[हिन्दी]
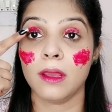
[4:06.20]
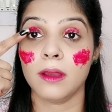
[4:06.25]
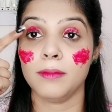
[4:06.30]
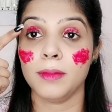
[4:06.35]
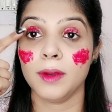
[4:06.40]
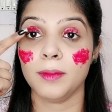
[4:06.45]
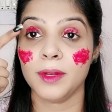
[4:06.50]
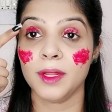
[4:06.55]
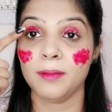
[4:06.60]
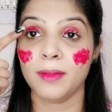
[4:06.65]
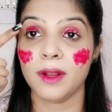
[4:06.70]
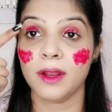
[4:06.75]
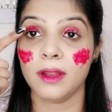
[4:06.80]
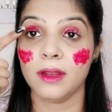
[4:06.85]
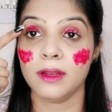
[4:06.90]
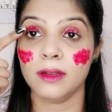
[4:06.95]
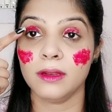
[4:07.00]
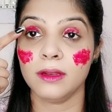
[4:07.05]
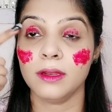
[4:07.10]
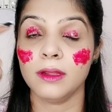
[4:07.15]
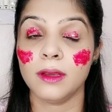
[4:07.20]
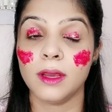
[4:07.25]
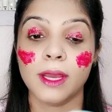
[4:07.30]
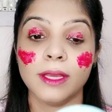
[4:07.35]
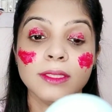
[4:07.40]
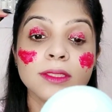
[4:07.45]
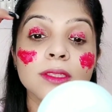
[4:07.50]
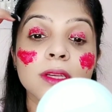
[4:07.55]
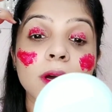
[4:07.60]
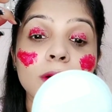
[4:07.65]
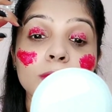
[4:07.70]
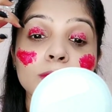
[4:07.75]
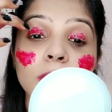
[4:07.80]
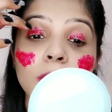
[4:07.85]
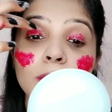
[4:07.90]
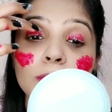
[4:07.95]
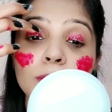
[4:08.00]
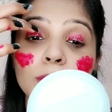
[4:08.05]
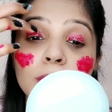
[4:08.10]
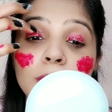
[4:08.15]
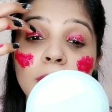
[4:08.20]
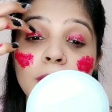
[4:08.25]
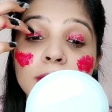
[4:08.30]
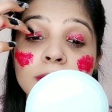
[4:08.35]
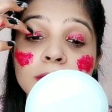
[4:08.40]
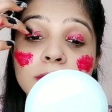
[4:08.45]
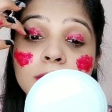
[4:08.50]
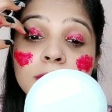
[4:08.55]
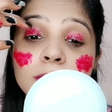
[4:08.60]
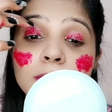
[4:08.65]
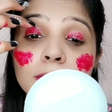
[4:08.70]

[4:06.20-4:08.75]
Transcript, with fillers: अब मैं अपने आईज का उतारूंगी गाइज